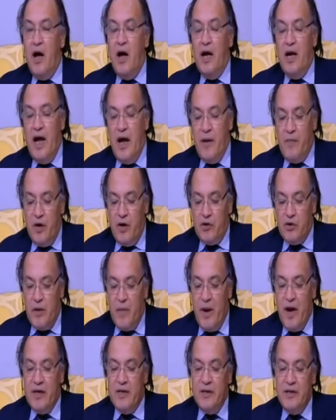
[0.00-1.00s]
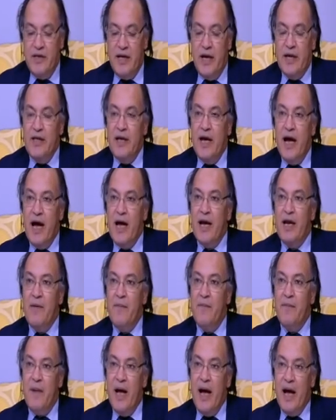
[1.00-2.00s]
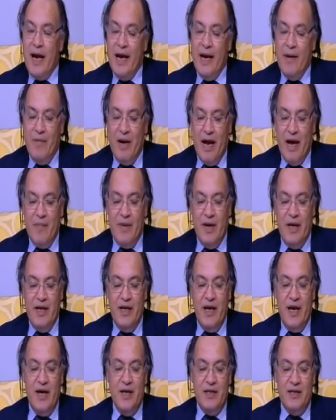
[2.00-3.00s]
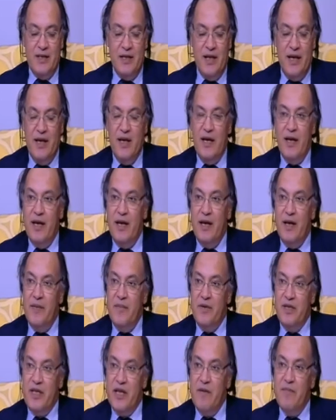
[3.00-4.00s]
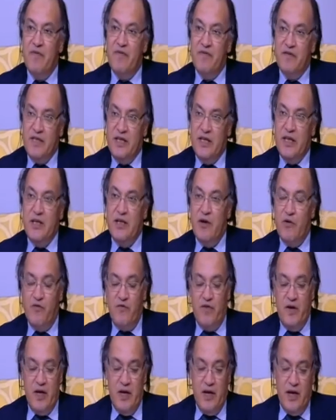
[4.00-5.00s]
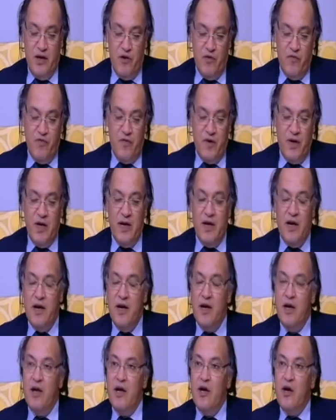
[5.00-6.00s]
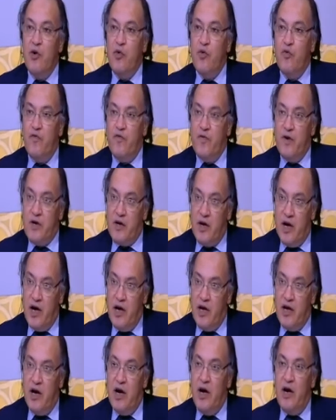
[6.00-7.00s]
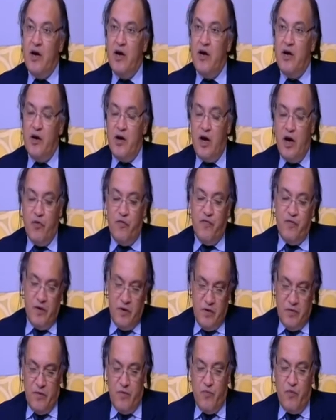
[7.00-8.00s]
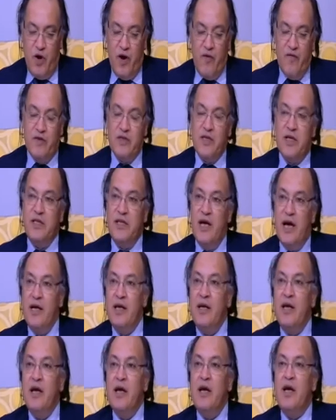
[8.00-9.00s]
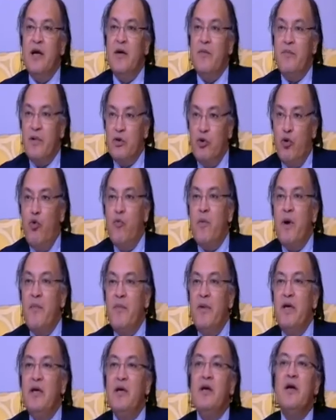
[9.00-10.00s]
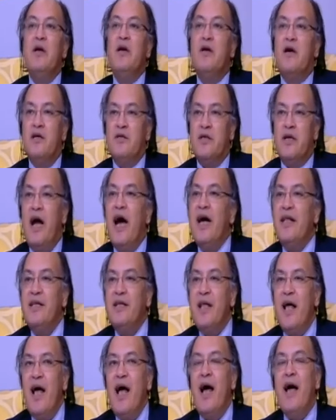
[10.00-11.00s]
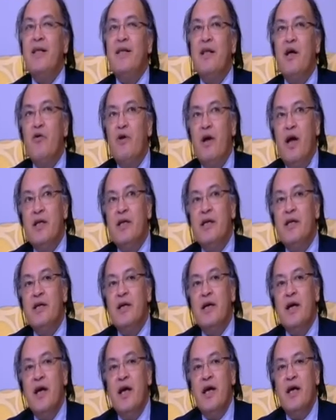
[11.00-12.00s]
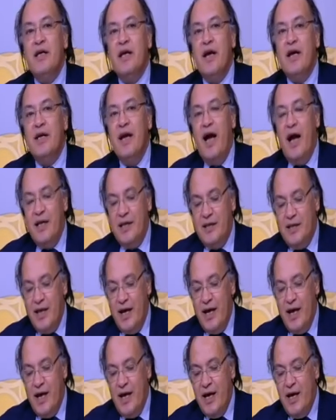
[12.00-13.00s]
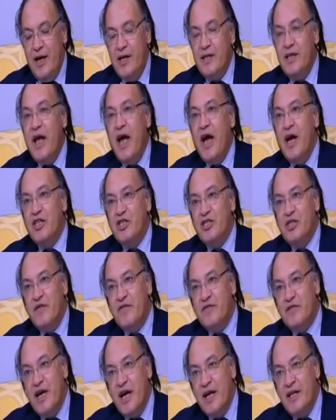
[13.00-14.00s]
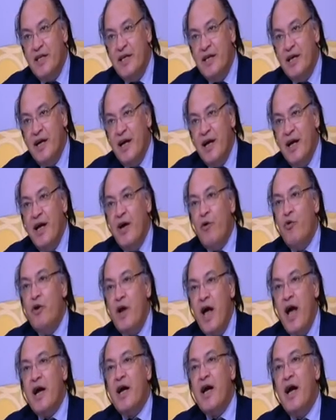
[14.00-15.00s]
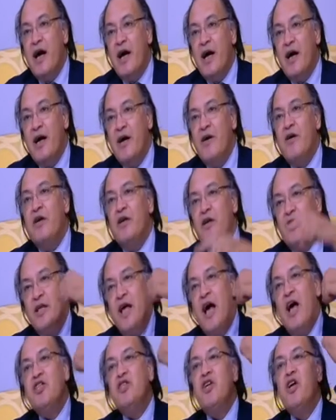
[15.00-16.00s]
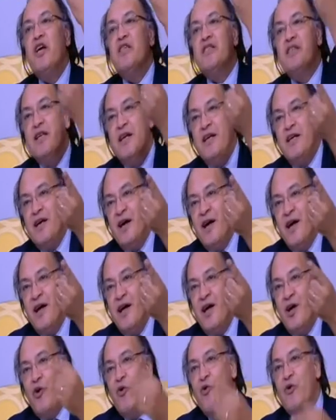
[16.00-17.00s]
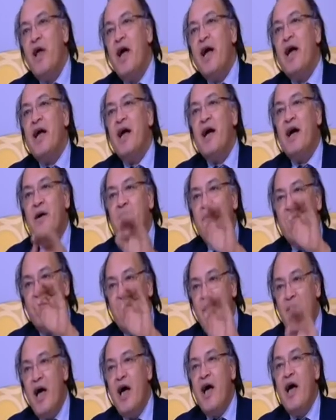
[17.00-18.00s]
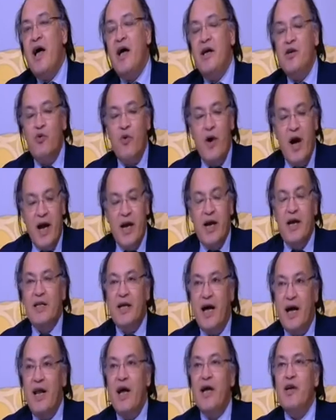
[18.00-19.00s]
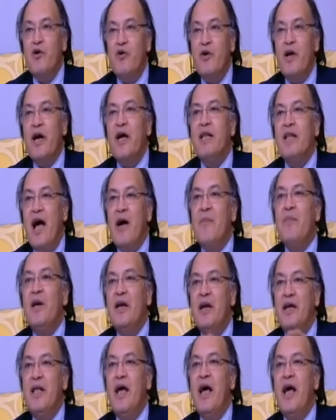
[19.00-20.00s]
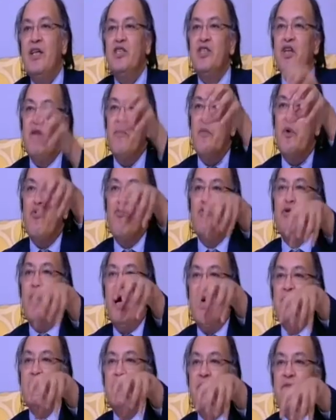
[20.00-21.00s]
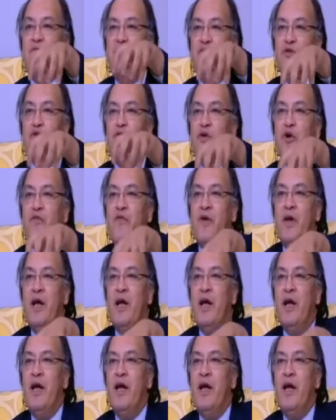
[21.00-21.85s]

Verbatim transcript: اه لا ما طبعا يعني اغلب اغلب العمليات اللي, اللي بتتم في سينا وفي الـ وفي الـ وفي القاهره آه، او في المحافظات يعني مدعومه من قطر مم. حتى حتى اقول لحضرتك يعني حتى آه، داعش نفسها دي مم. هناك آه، داعش الاصليه هناك ما يؤكد على ان هناك دعم لداعش الموجوده اصلا في سوريا كانت بتدعم